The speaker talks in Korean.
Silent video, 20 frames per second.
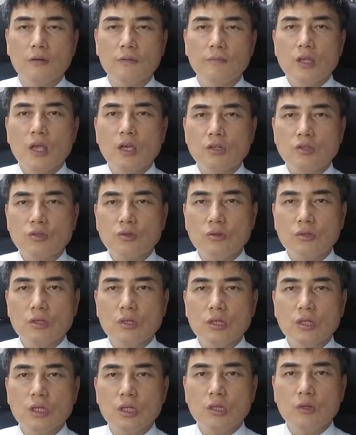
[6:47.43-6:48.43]
예수
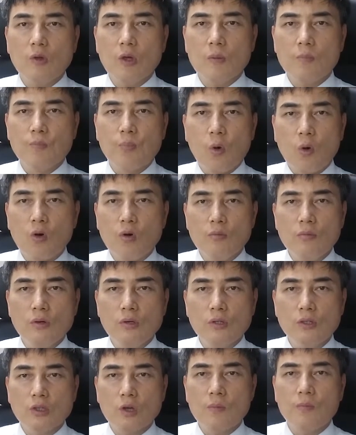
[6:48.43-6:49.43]
그리스도의
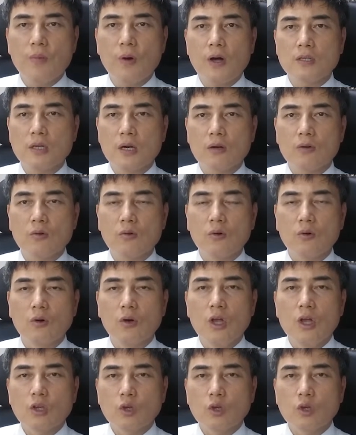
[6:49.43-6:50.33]
복음을 전파하지 않고